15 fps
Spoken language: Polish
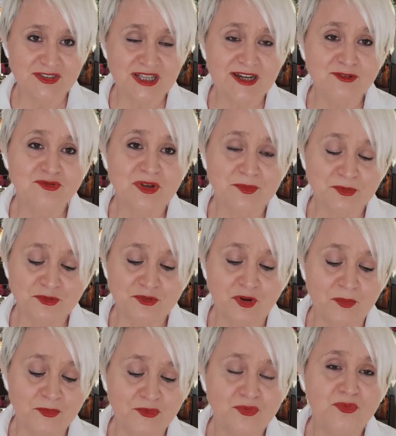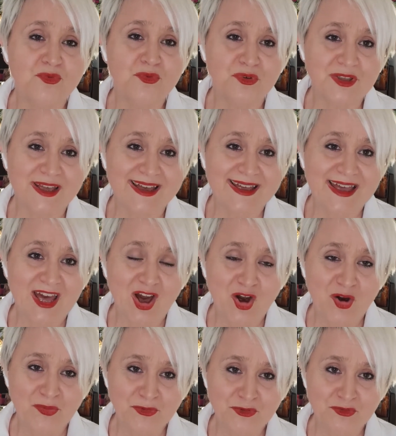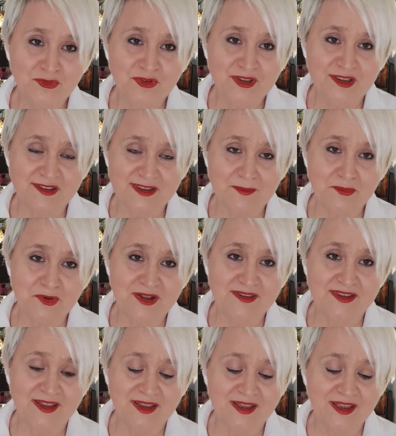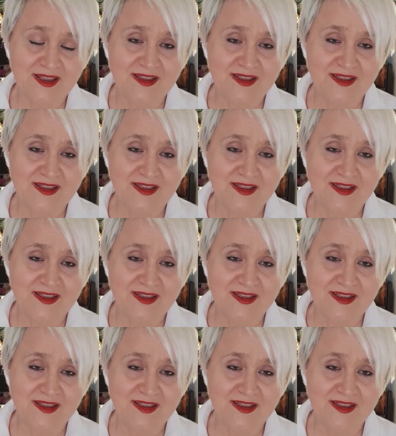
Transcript: ta, która po prostu obsługuje, obsługuje zapłatę,